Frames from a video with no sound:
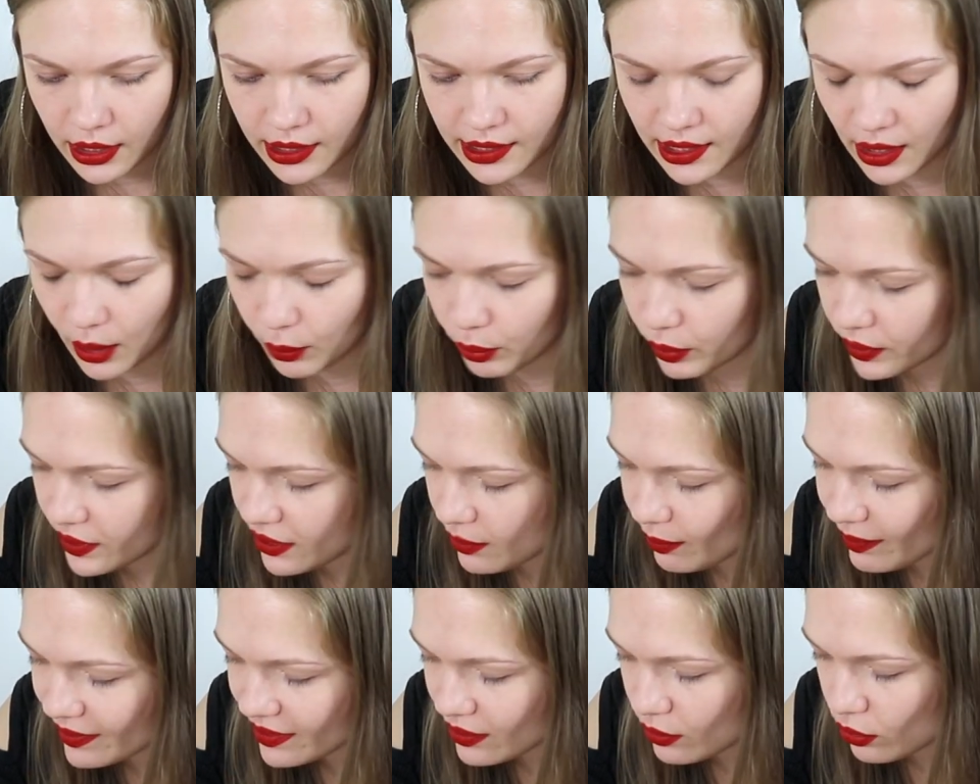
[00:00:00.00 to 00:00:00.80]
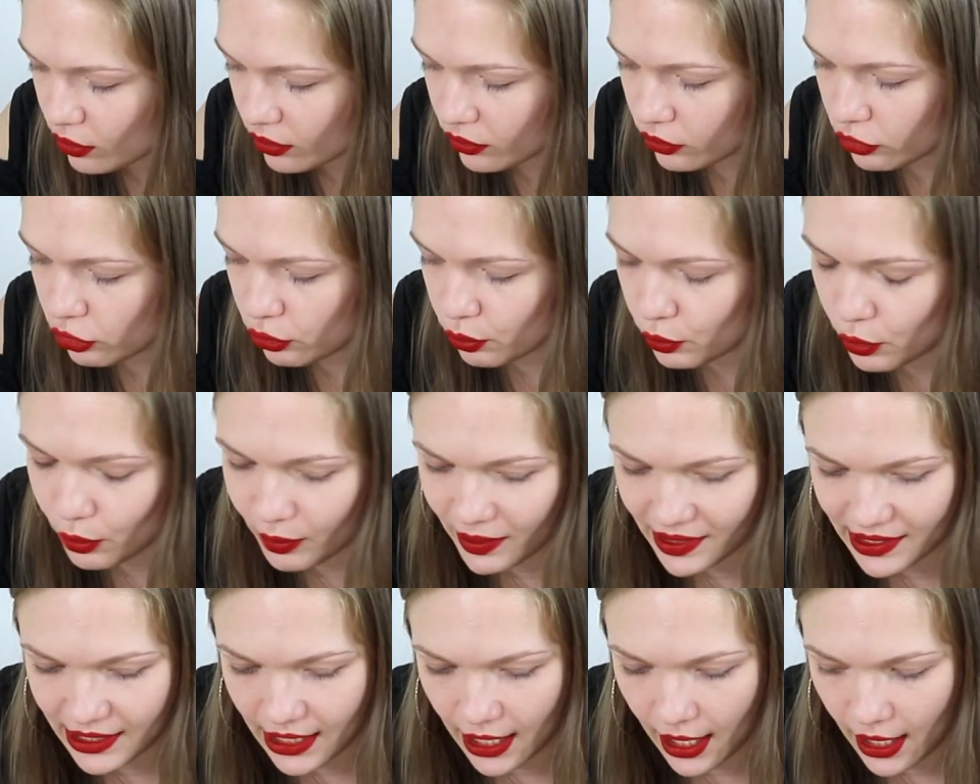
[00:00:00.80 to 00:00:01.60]
C'est impossible parce que le tube de
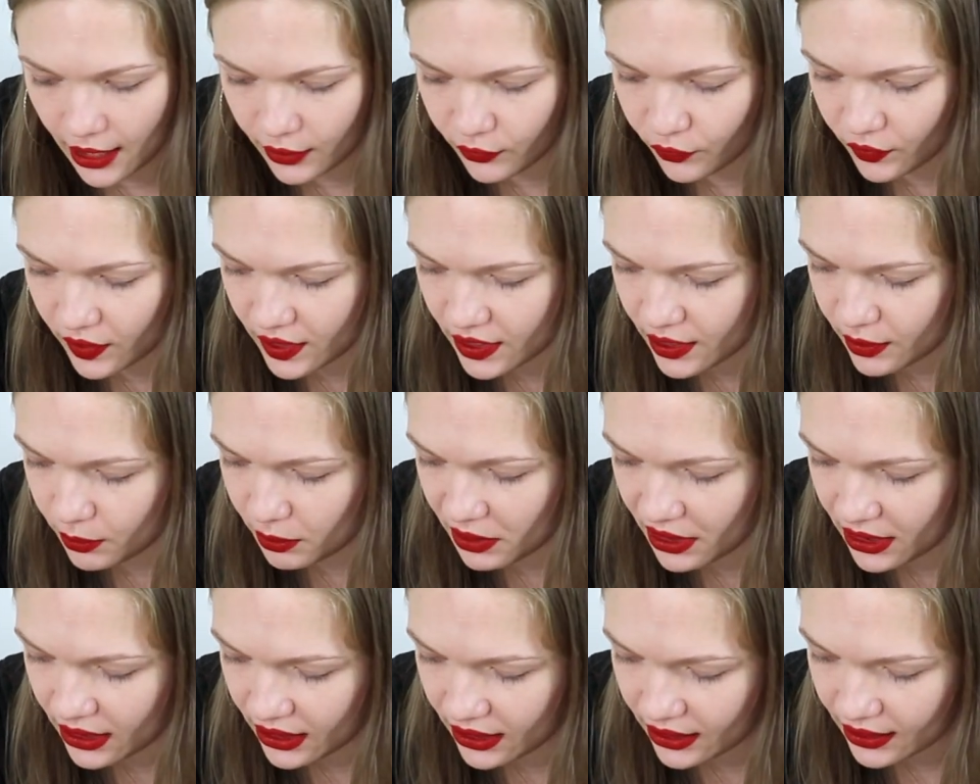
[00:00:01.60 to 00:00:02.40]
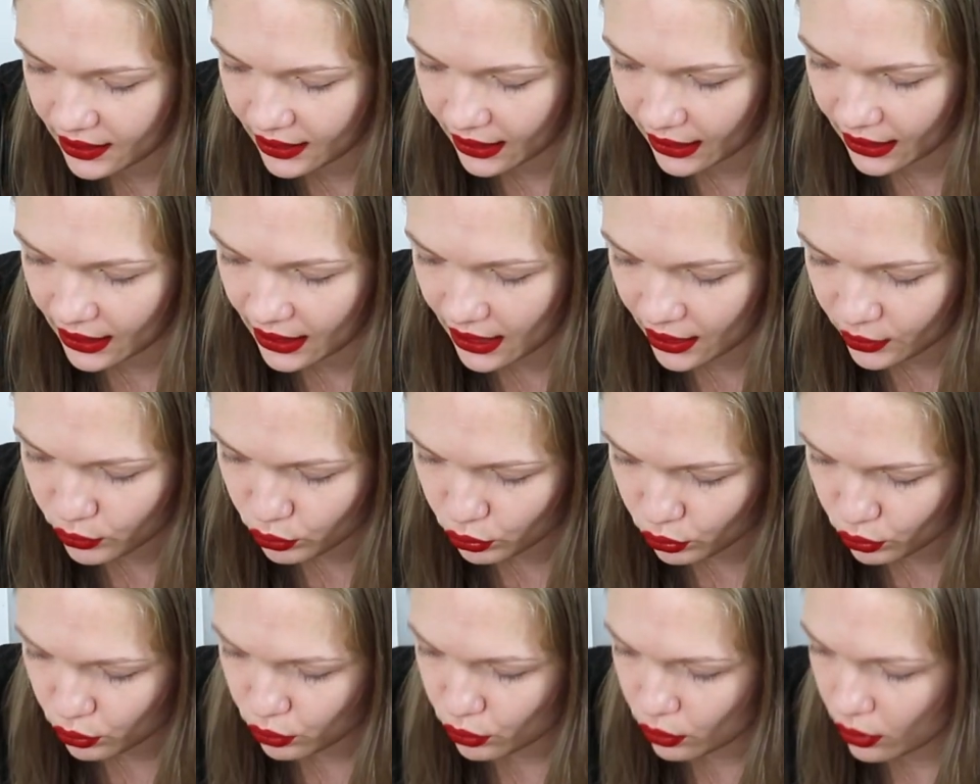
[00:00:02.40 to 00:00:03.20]
mascara, il fait 10 ml. Et là,
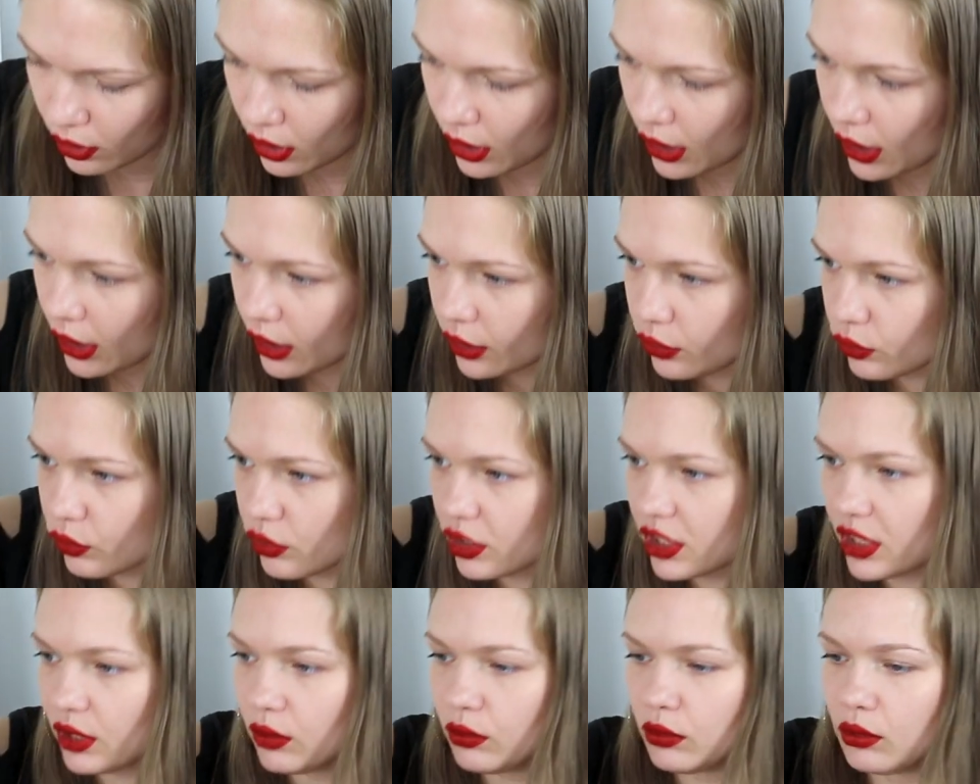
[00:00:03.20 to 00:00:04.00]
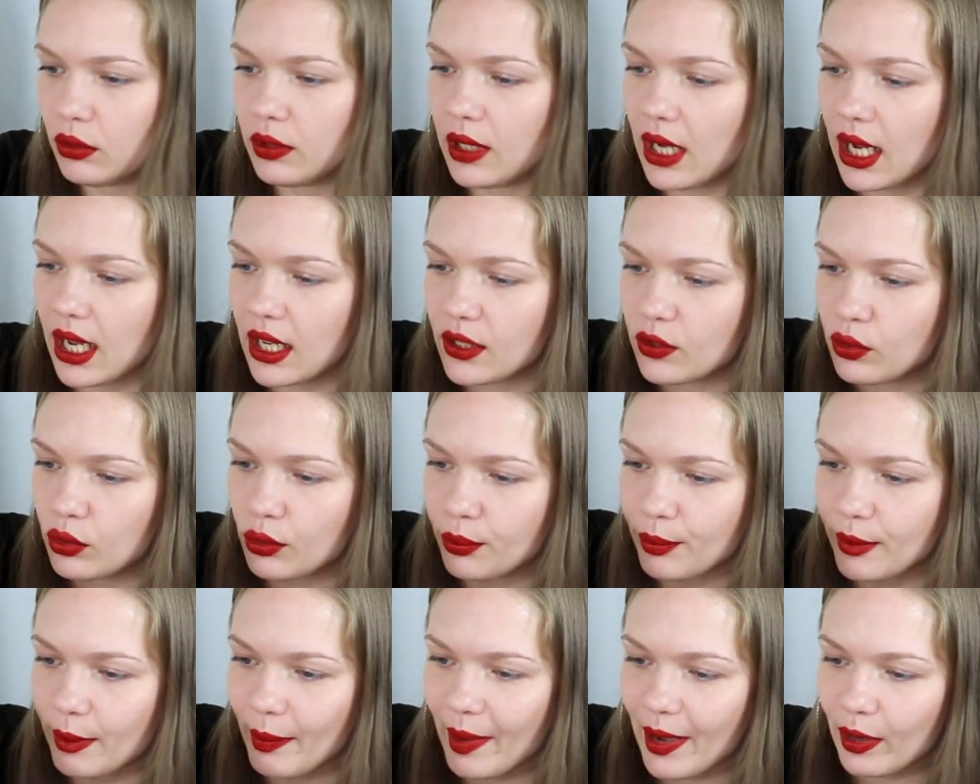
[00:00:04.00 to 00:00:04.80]
du coup, donc j'ai une cuillère à
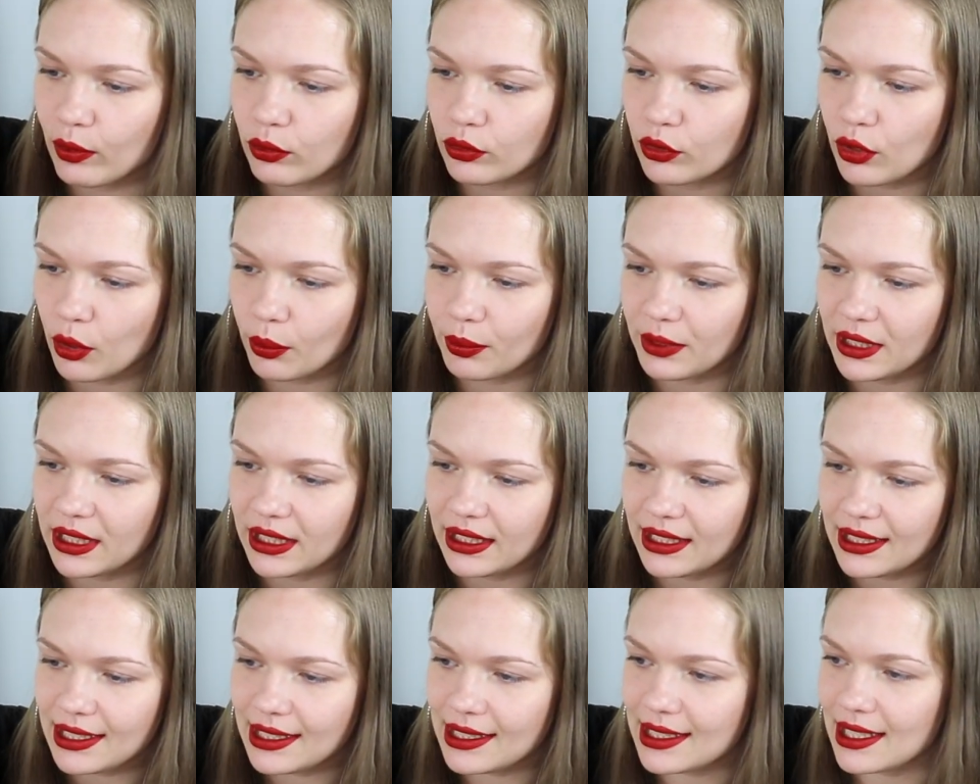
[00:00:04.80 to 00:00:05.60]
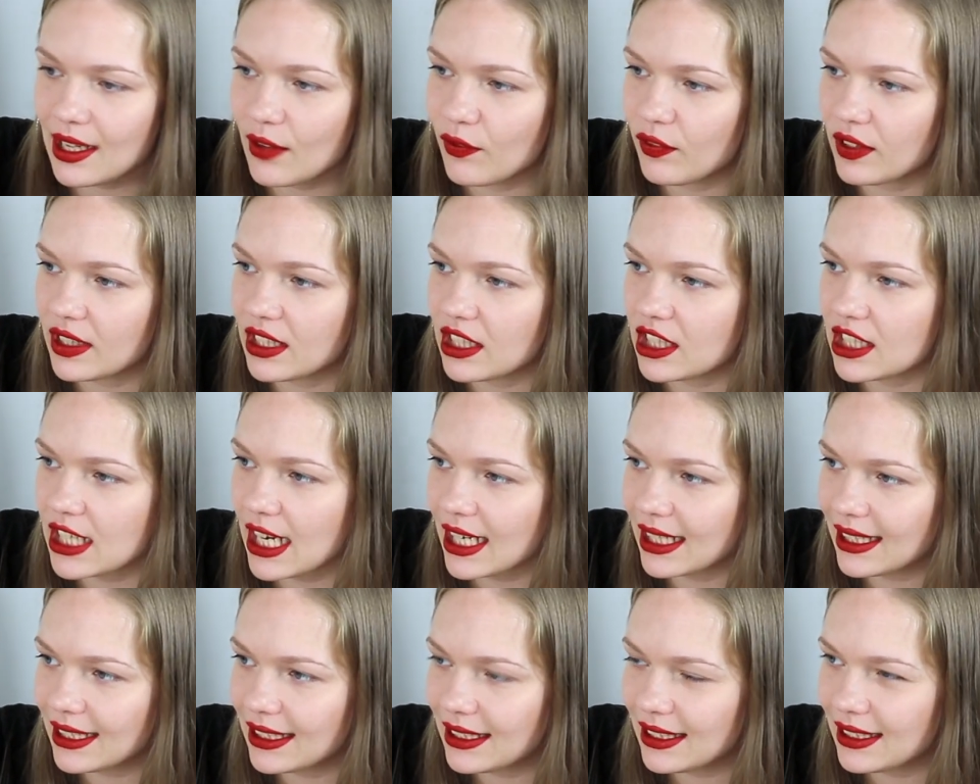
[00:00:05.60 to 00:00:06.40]
soupe, mais par contre, en millilitres, ça fait
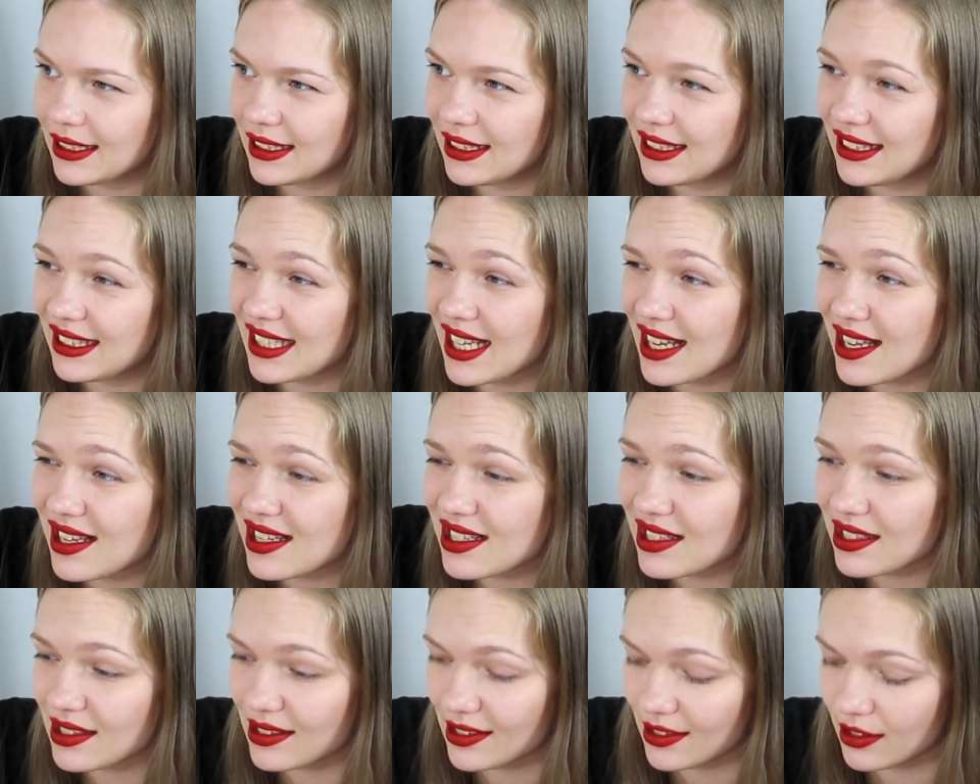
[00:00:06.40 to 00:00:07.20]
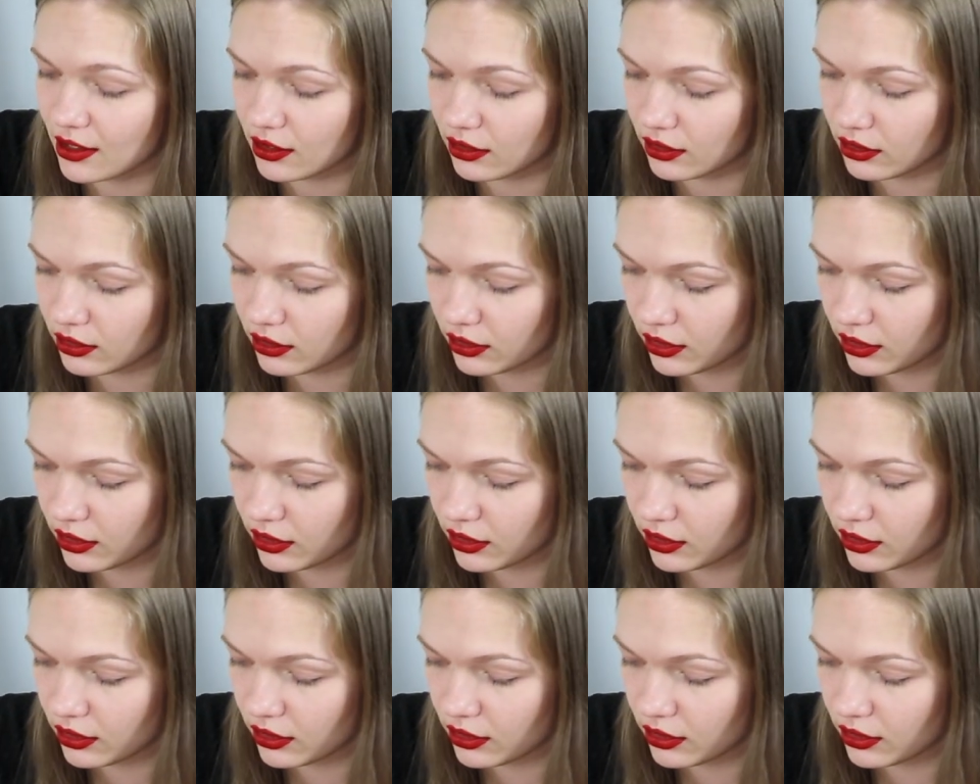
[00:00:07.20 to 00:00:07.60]
déjà 15